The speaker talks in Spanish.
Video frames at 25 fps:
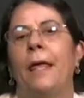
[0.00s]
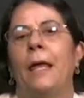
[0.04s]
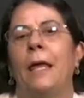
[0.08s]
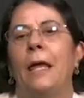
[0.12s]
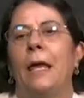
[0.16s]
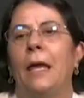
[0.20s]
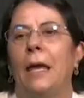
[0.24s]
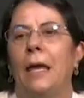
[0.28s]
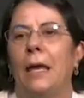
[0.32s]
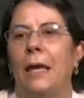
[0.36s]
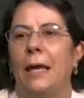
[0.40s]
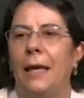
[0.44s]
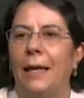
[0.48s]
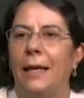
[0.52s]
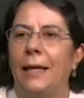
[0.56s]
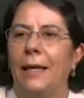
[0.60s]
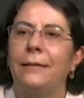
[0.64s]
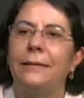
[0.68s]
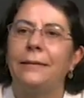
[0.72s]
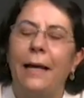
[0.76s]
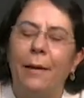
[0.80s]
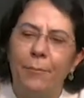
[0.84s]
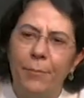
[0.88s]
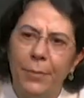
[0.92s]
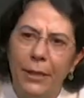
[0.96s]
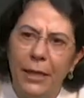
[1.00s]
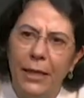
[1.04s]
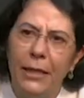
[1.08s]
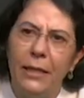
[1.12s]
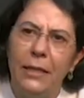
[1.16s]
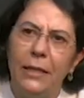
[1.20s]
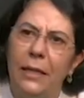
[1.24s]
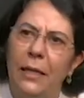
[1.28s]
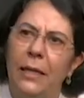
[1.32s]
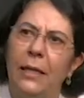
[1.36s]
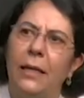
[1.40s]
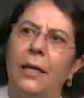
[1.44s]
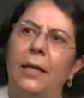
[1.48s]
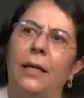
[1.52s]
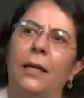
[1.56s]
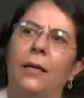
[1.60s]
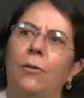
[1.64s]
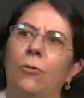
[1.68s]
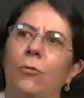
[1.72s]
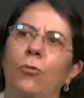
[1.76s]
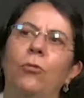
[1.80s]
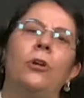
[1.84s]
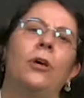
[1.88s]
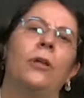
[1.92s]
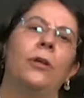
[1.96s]
Eh, también eh,
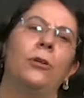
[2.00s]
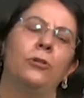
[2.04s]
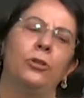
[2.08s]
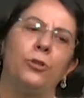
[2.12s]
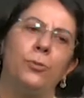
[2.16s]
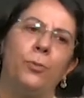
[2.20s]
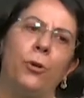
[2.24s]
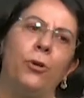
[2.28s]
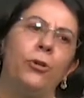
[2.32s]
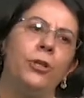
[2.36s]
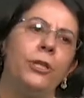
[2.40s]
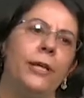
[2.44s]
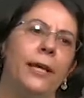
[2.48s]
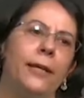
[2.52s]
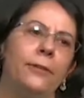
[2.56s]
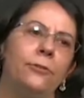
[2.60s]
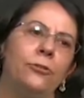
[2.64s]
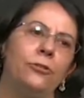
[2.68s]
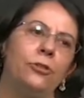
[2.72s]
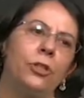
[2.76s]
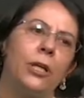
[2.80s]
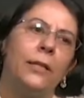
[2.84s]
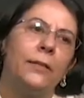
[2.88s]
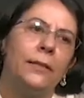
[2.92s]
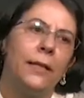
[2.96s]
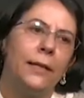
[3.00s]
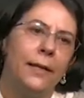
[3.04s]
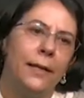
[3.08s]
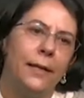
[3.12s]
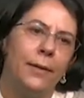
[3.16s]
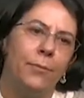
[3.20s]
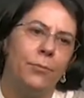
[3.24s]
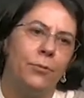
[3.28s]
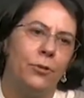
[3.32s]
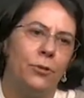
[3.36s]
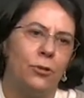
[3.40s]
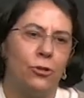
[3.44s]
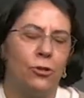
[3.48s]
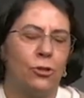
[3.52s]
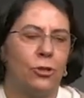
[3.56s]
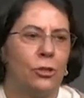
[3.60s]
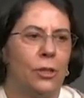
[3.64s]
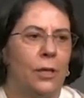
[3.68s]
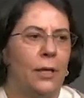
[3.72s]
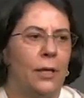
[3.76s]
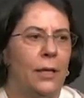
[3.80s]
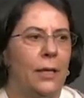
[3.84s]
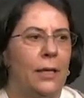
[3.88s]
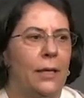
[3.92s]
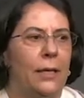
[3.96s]
uno de los proyectos que tenemos,
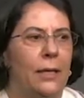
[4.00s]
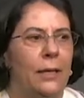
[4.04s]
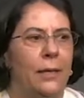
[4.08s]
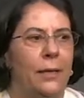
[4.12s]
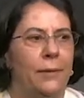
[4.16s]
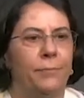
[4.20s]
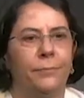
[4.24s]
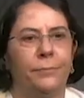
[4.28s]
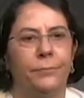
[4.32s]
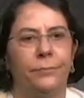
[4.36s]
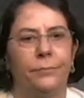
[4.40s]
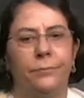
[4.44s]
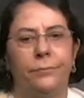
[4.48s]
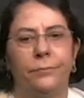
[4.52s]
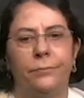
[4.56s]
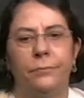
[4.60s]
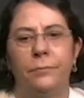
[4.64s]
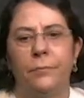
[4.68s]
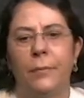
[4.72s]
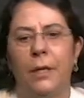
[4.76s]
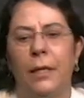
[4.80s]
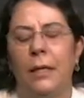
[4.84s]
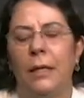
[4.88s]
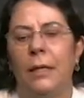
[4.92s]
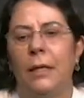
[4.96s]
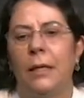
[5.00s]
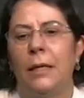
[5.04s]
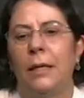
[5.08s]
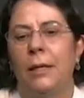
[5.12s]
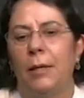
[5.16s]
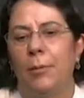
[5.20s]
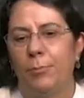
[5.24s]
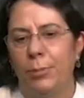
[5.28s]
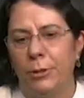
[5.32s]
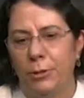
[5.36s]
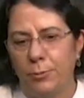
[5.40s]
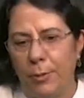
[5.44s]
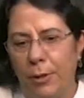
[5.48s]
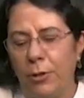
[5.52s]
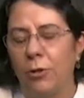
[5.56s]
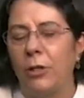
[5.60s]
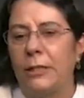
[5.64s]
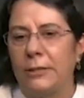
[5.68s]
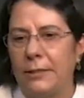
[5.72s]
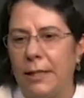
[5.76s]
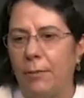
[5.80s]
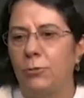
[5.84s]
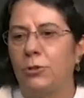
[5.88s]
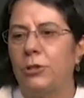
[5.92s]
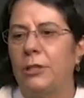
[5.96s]
em, pues bueno, que
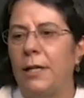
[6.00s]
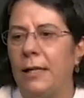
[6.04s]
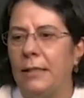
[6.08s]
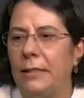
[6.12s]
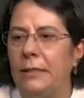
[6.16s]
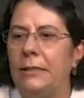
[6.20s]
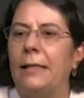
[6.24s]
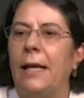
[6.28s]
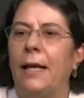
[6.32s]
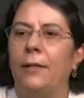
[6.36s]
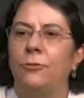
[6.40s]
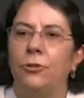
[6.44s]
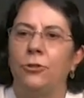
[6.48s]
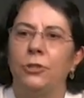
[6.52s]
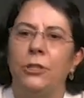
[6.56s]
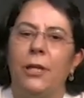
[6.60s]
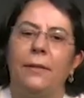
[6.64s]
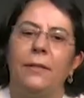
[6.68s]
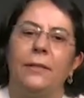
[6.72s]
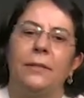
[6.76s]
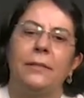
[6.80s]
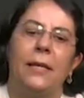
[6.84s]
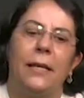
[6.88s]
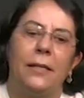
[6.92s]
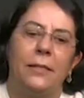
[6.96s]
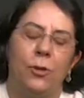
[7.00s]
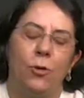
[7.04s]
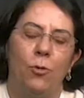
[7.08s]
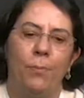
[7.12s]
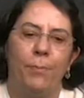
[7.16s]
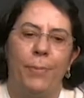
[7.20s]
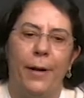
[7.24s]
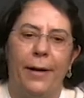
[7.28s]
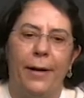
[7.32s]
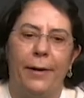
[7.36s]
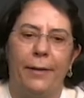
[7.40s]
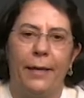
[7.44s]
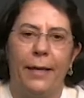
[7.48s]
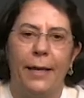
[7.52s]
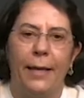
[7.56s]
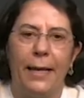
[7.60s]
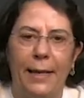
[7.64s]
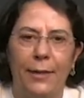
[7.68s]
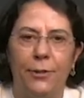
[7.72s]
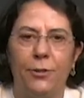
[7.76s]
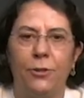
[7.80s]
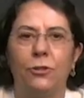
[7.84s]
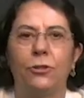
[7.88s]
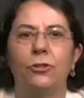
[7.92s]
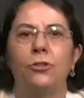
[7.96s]
estamos realizando ya desde hace un par de
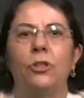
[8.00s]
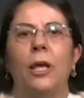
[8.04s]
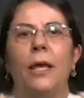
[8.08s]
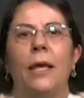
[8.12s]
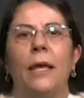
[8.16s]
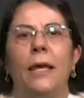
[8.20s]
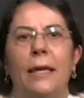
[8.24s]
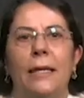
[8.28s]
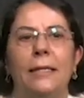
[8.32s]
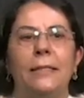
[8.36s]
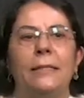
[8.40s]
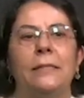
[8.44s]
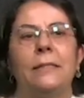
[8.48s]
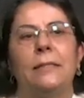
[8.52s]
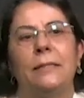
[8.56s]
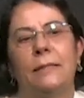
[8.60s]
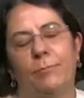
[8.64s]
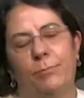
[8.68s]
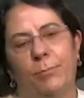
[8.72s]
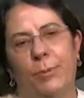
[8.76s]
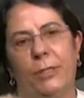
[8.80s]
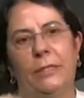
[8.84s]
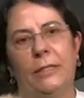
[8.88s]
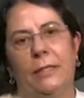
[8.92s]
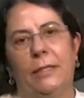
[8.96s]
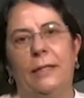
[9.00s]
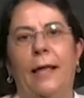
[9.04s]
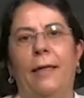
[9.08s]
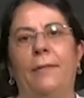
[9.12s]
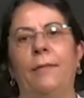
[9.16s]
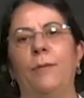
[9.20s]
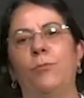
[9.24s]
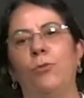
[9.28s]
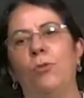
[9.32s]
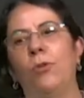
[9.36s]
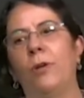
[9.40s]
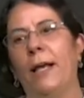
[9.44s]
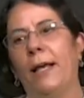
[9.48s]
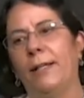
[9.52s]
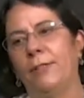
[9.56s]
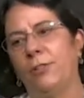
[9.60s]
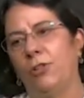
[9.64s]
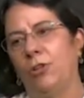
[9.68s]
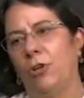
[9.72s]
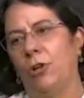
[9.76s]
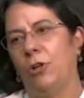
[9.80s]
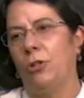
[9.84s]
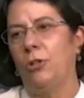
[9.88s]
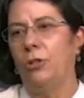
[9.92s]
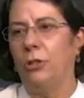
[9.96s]
años, es pues la
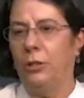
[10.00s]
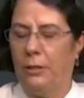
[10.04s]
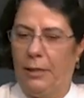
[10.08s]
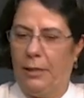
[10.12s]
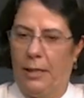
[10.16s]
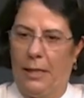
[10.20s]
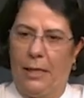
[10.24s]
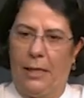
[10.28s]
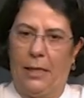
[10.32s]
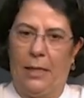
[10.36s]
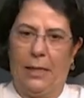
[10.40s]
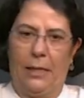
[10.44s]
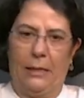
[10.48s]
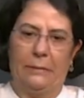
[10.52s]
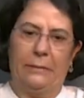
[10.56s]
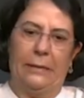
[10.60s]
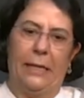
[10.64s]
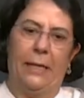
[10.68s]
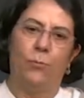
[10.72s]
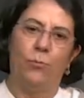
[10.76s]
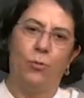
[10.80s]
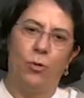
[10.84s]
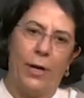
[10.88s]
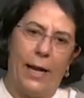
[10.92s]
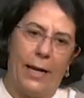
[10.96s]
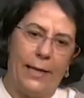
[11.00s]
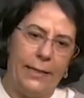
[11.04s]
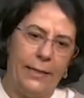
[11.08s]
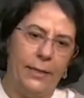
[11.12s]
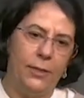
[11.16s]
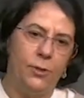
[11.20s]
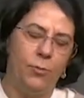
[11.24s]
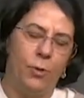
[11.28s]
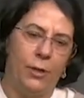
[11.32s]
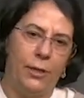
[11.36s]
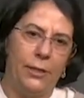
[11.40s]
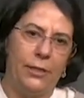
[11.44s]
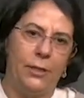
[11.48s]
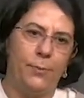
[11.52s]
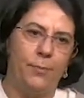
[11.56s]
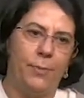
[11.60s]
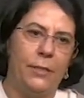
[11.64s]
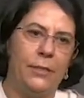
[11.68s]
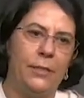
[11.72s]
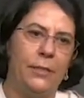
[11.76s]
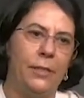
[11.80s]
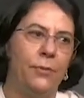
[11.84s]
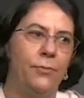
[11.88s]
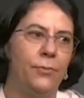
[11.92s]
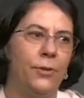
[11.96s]
divulgación del muralismo en
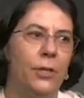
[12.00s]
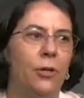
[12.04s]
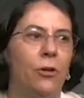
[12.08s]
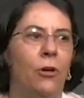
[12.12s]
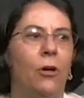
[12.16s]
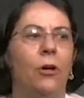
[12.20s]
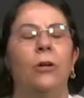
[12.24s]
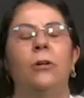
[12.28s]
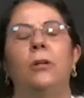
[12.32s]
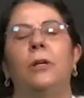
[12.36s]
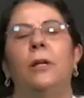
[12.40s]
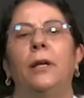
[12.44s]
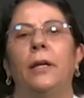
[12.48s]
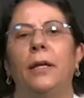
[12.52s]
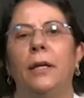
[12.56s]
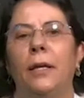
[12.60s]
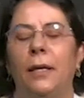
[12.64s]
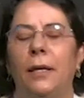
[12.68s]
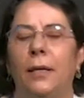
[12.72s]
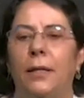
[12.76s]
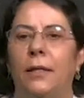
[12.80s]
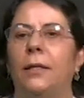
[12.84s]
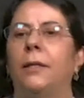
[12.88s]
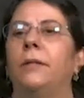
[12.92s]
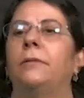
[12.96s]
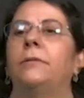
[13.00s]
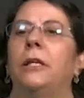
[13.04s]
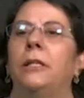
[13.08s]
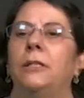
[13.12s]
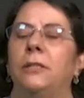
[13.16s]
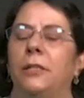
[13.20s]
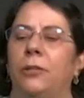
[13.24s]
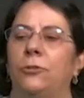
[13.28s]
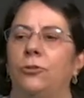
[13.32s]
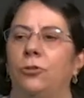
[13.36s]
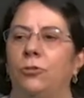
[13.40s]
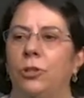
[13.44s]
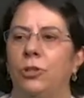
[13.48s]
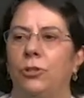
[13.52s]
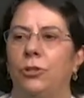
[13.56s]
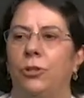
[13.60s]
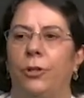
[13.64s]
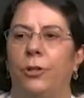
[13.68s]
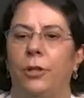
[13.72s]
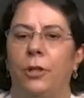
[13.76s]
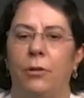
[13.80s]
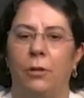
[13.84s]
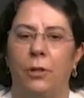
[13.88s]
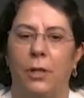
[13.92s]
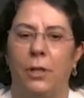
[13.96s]
específico del Centro
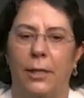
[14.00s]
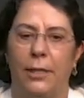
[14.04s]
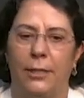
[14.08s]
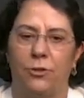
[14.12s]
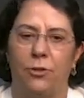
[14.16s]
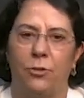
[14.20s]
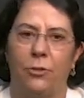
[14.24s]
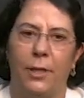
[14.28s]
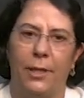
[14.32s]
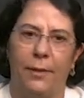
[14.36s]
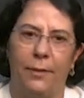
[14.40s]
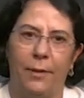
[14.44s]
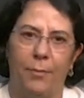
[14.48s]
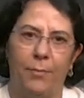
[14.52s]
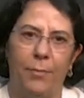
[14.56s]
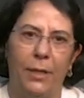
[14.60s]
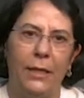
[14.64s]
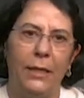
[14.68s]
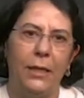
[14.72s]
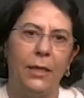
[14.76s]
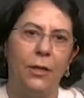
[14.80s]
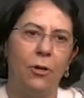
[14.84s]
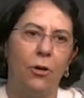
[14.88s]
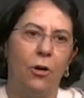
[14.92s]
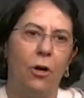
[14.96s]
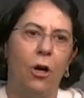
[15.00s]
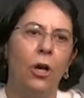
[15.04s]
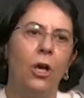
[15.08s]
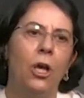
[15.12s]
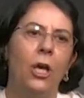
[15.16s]
Histórico de la Ciudad de México